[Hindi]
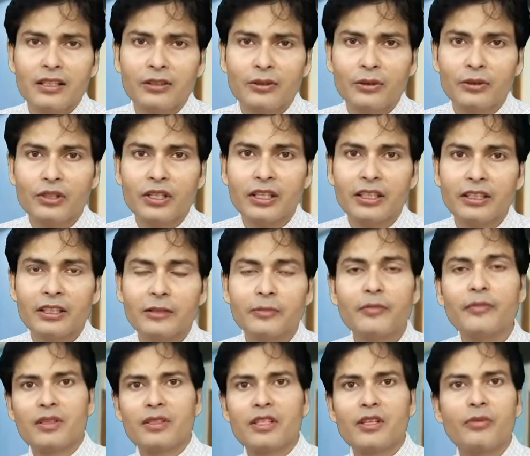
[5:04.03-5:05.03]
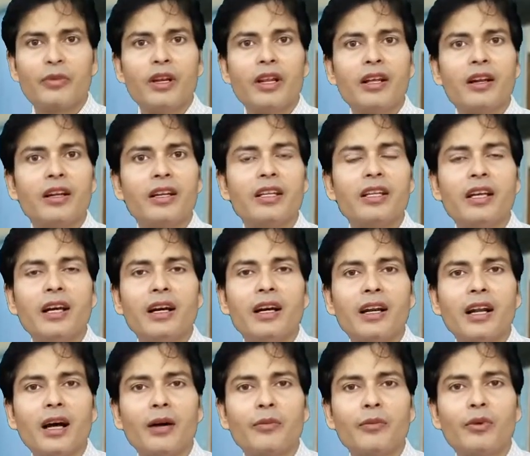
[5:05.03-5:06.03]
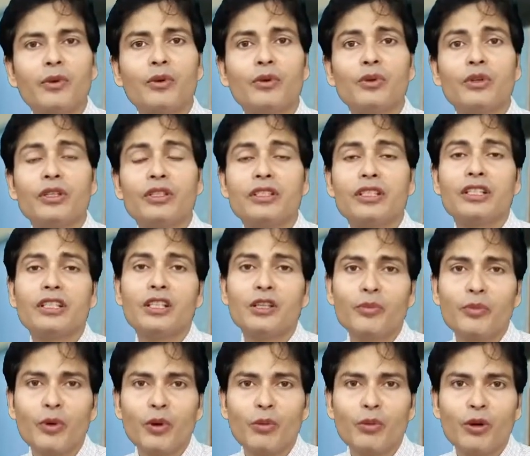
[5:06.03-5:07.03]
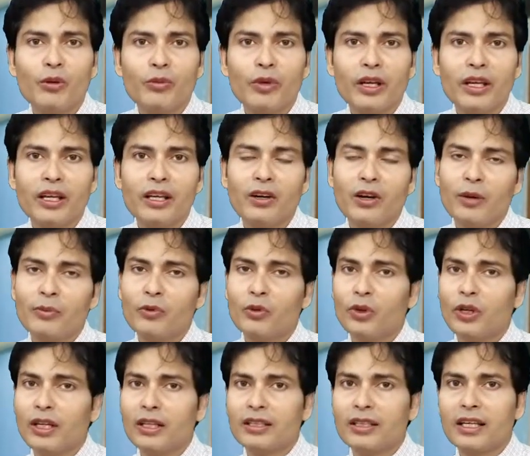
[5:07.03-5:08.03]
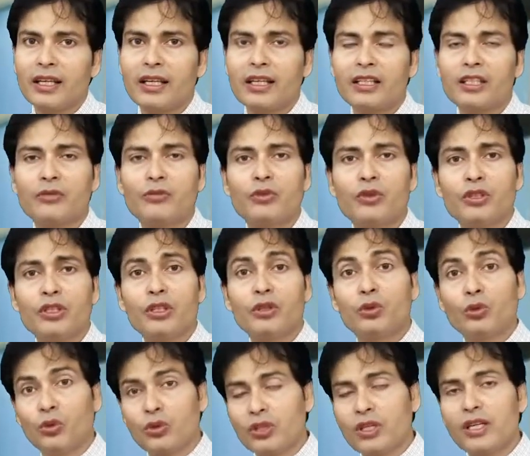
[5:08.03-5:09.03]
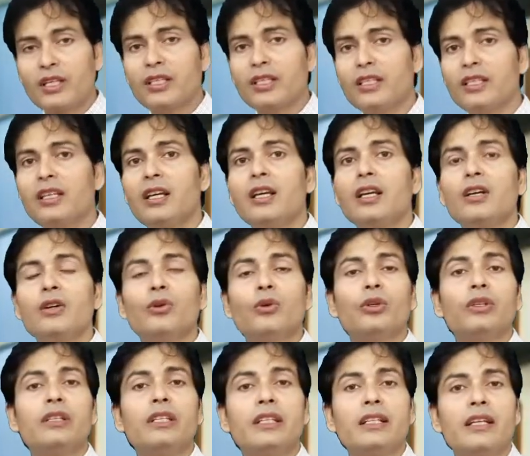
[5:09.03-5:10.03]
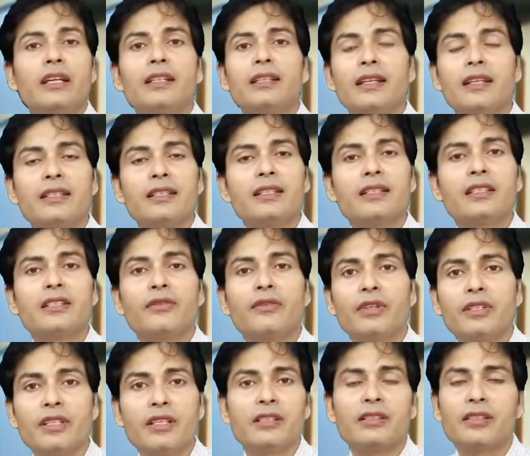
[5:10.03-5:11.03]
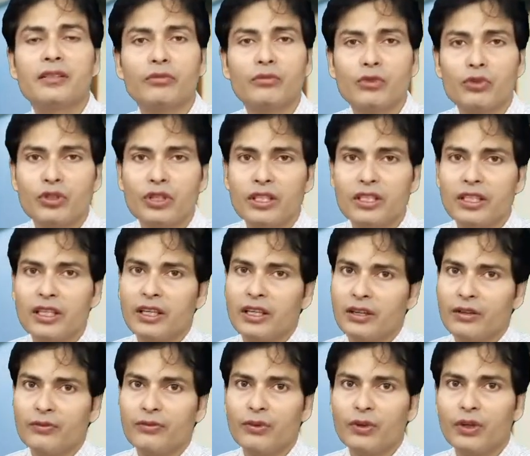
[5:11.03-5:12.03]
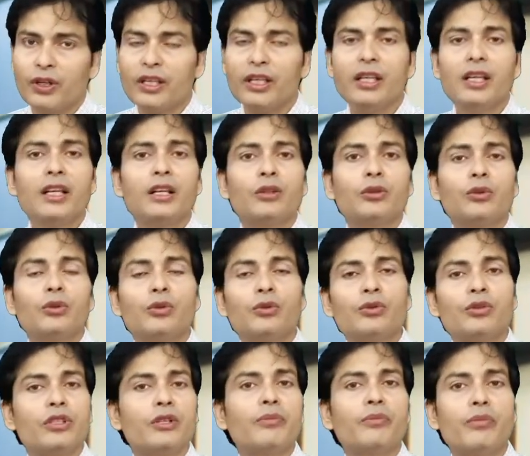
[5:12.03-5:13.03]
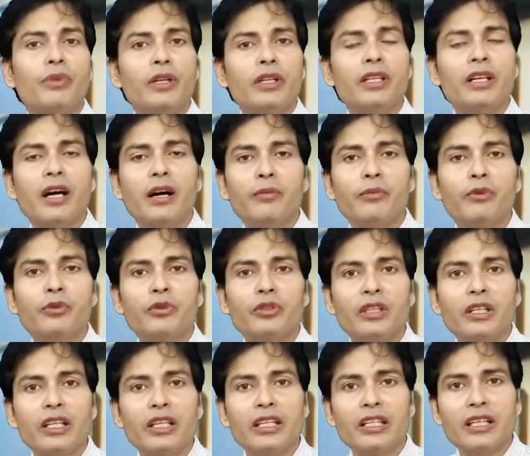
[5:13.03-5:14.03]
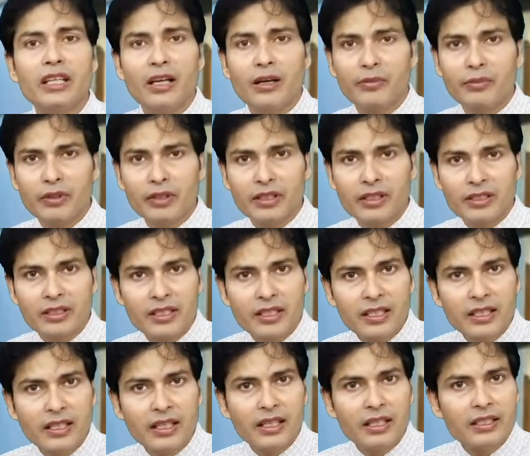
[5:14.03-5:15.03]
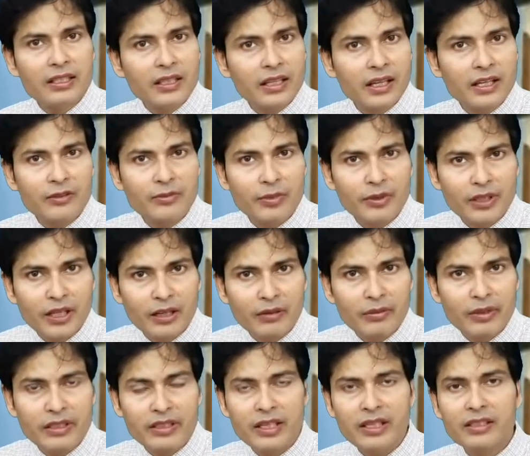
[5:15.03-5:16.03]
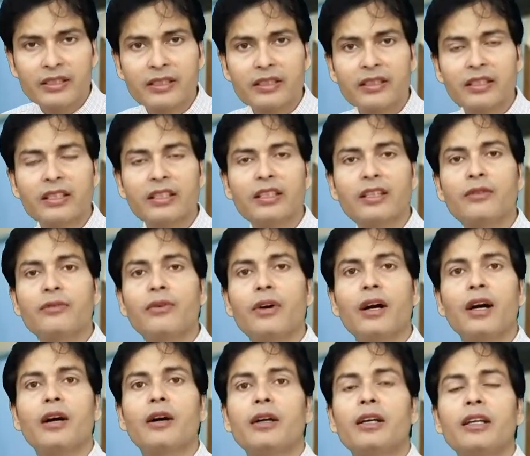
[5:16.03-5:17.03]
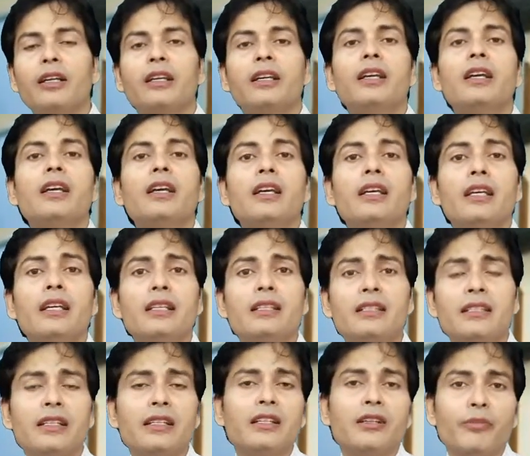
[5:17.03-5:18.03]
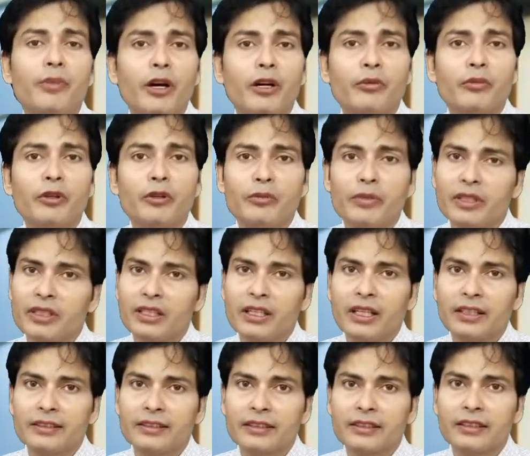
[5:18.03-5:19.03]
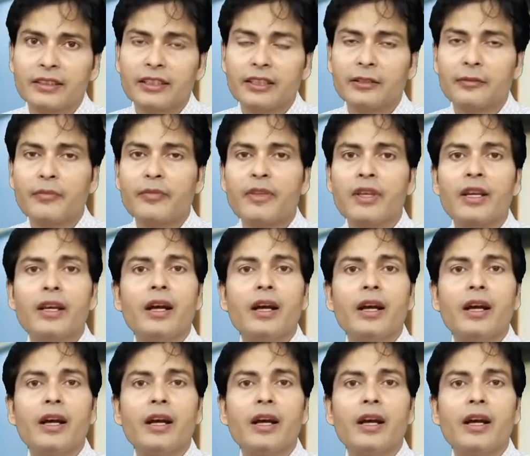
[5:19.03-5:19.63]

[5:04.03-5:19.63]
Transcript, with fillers: ठीक हो जाएगी सिमिलरली अगर आपको स्किन की प्रॉब्लम है आपको लगता है कि मुझे त्वचा की कोई दिक्कत है जिसकी वजह से मुझे ये हेयर फॉल है तो सिंपली आप उसके लिए अपने नज़दीक के जिला अस्पताल में जा सकते हैं वहाँ के स्किन डिपार्टमेंट में दिखा सकते हैं